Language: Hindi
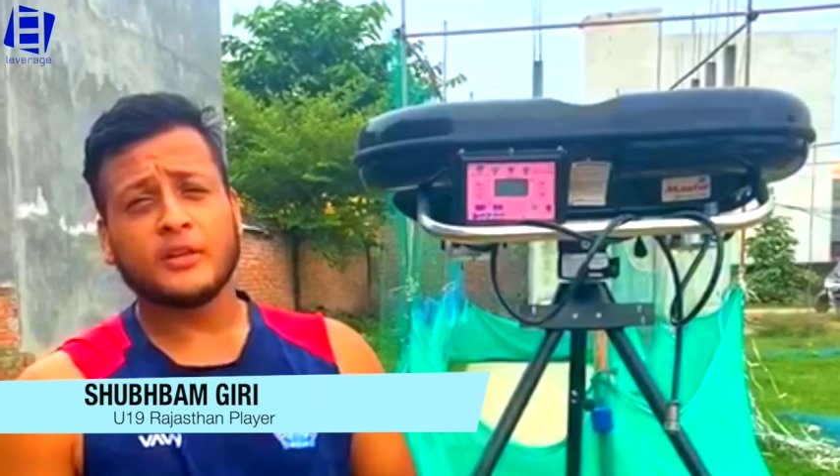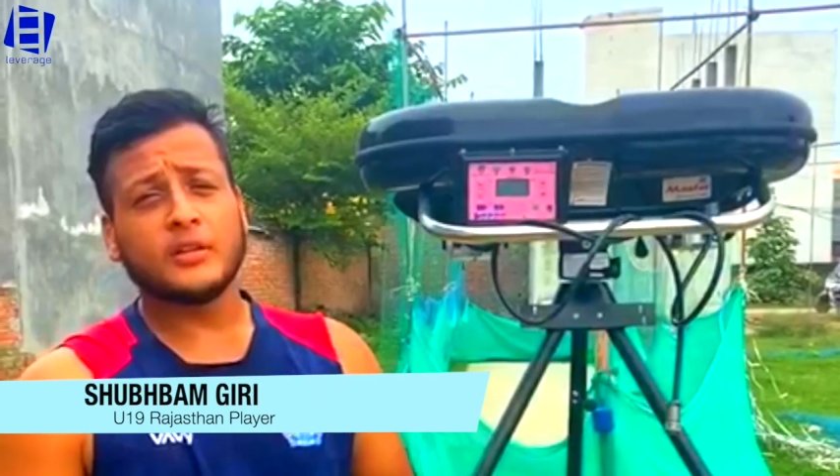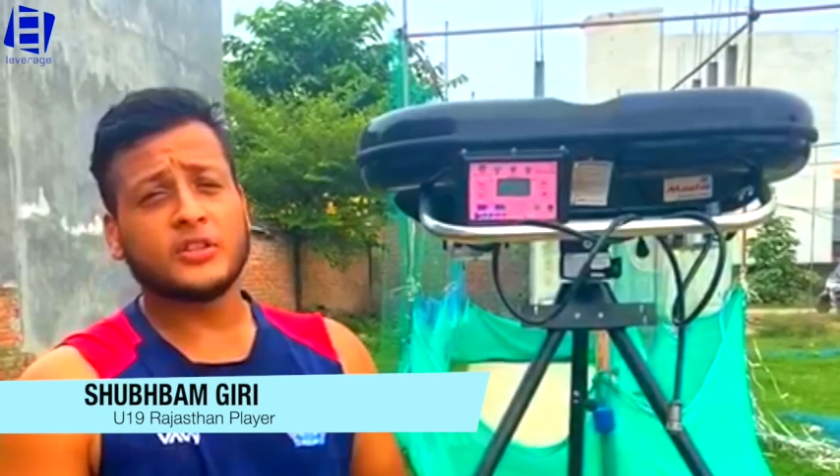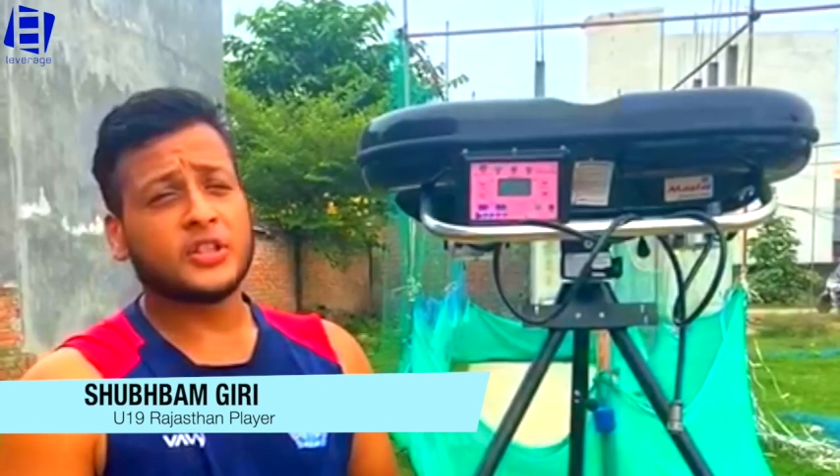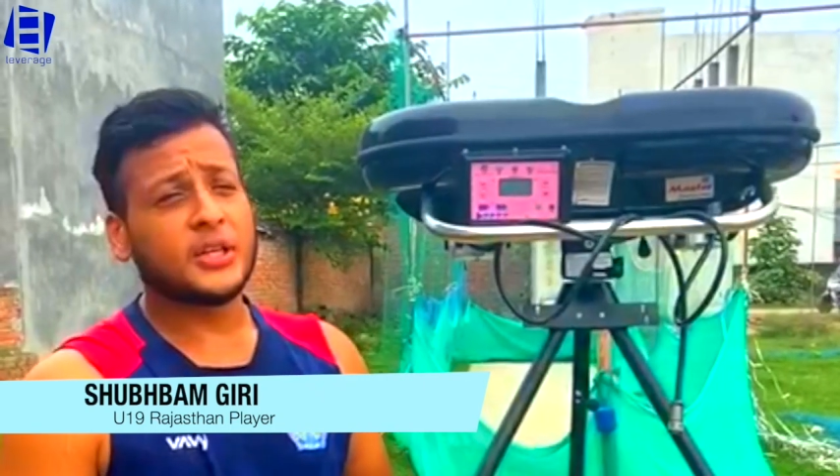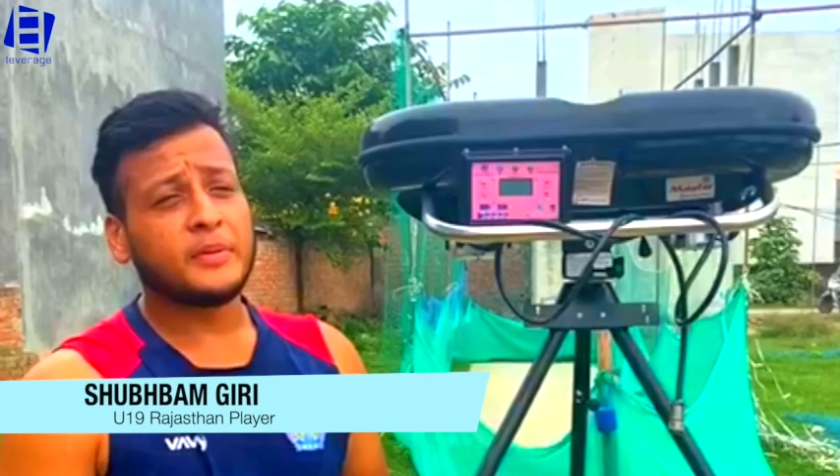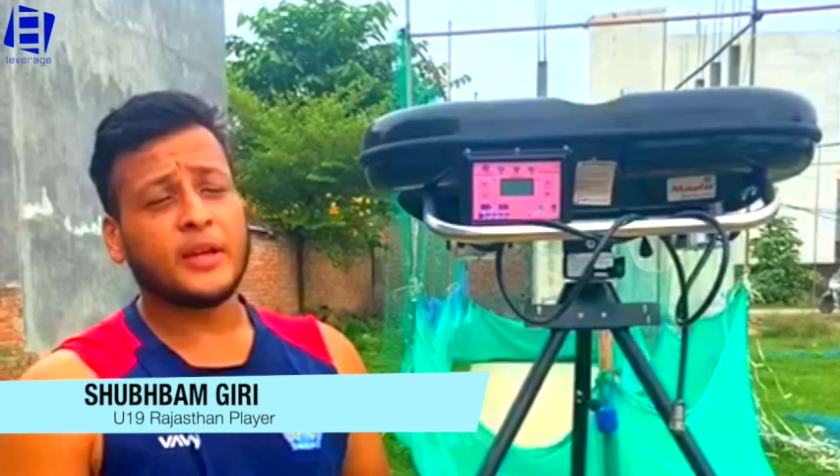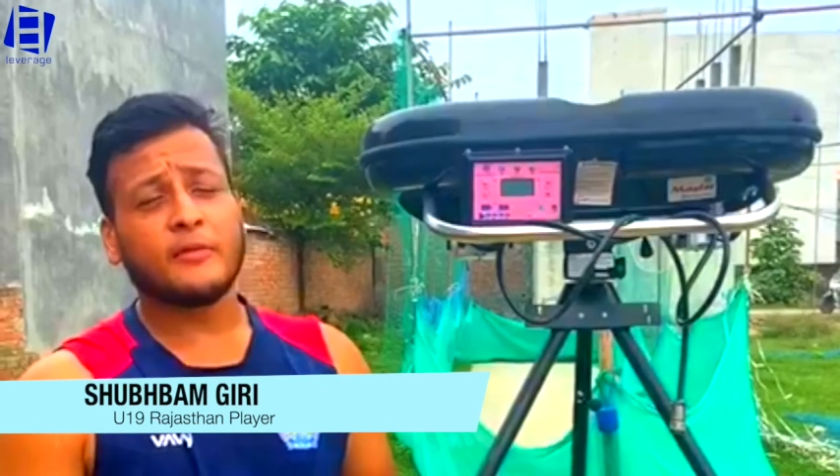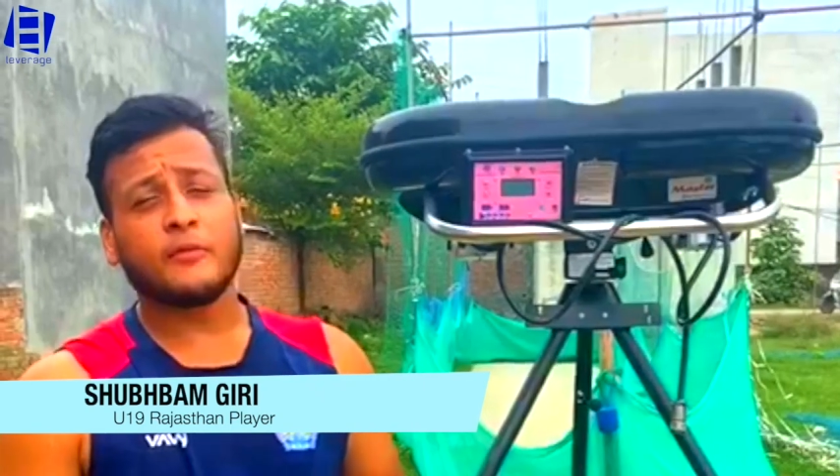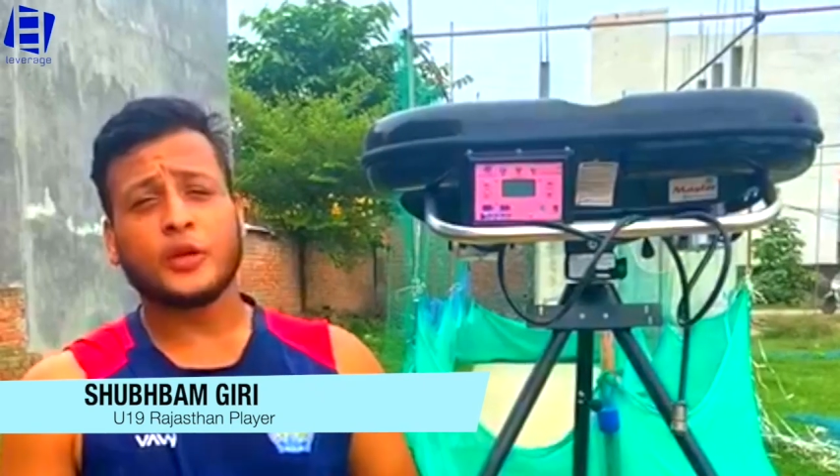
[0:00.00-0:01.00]
जितने भी
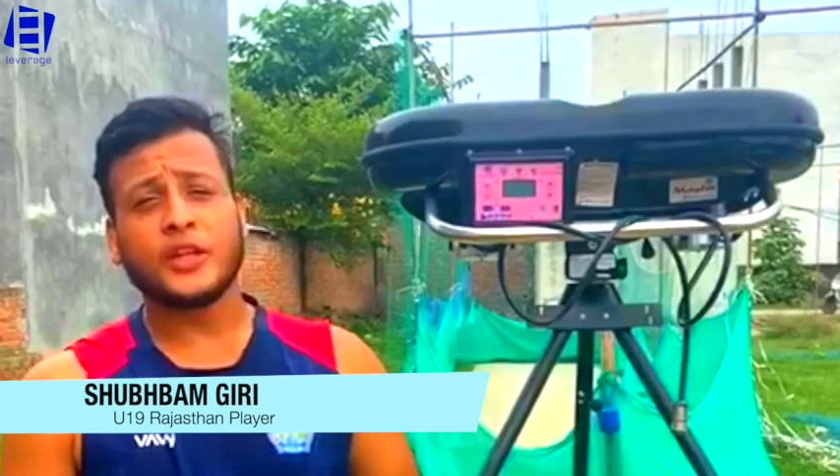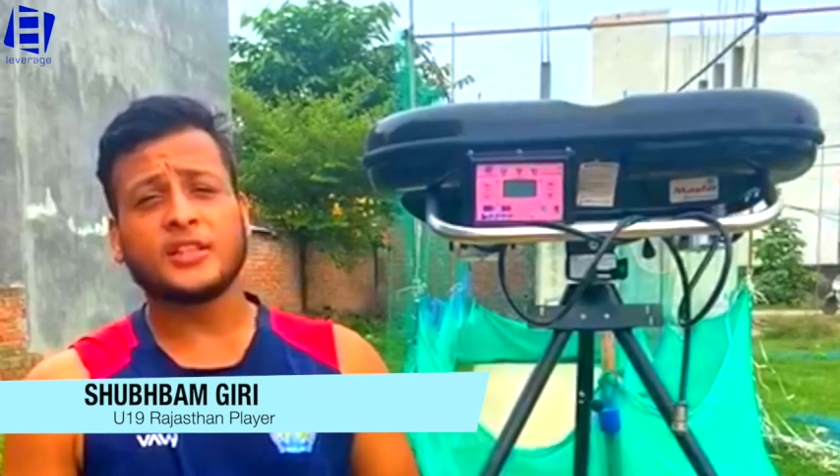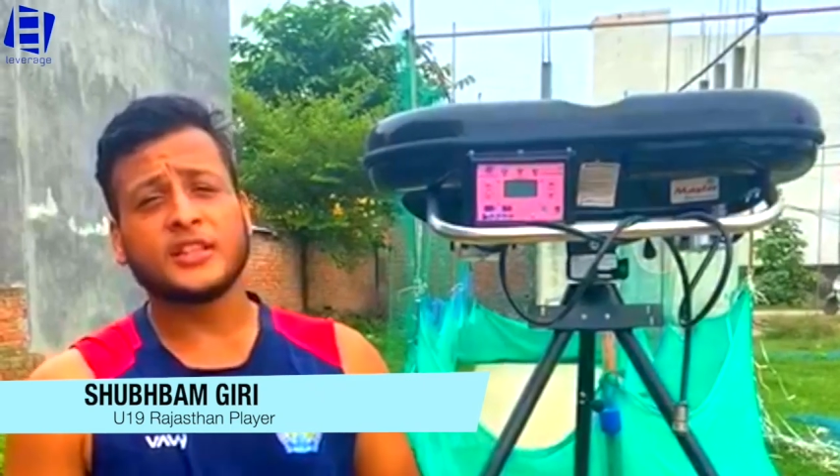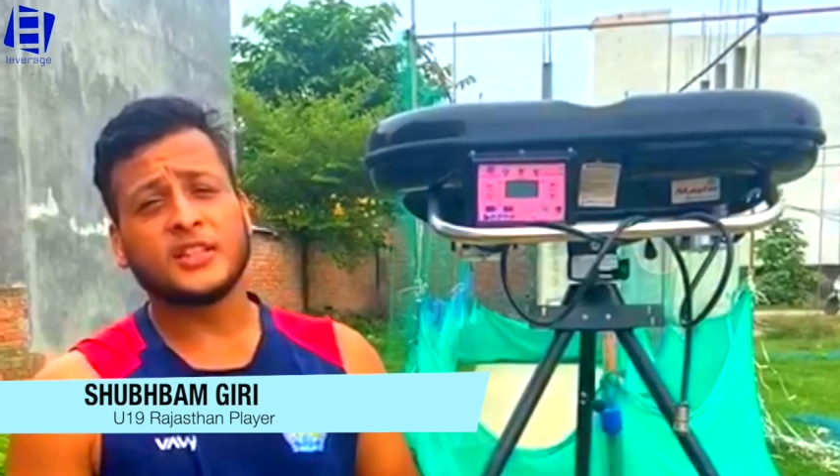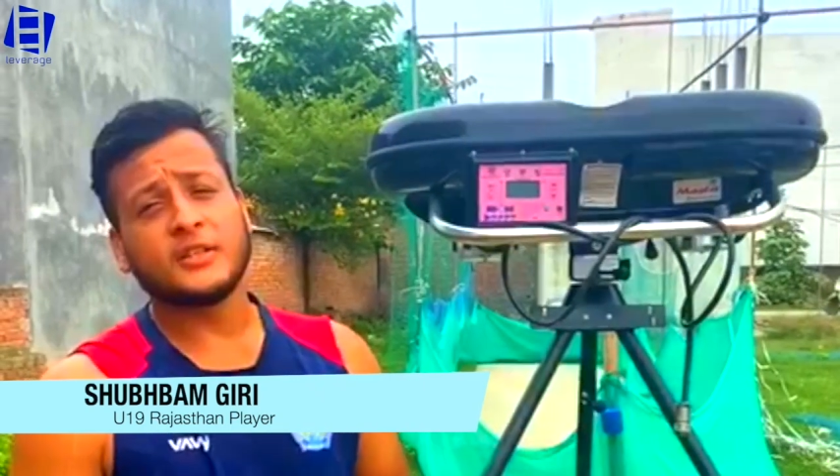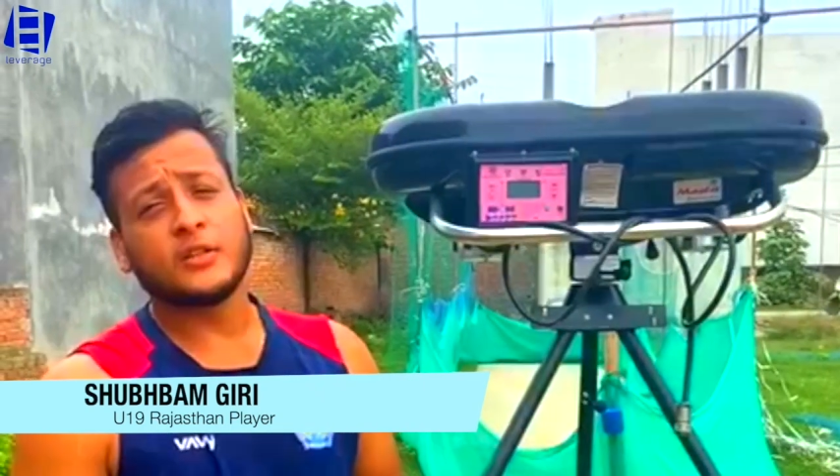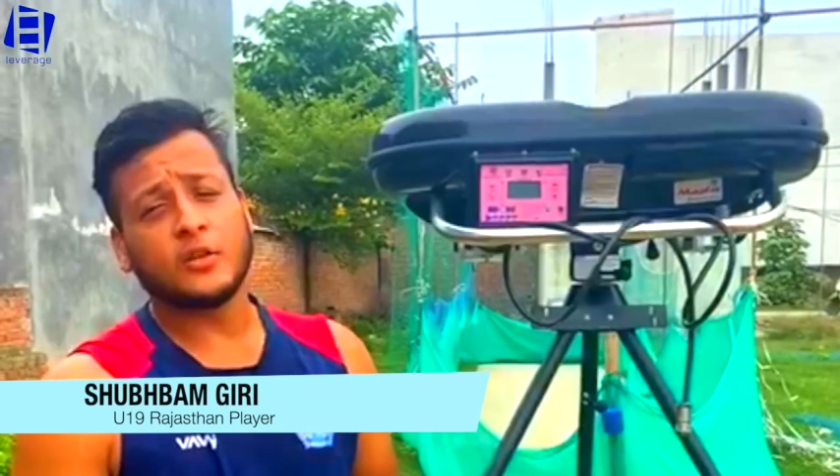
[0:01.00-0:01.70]
हैं फोर्टीन सिक्सटीन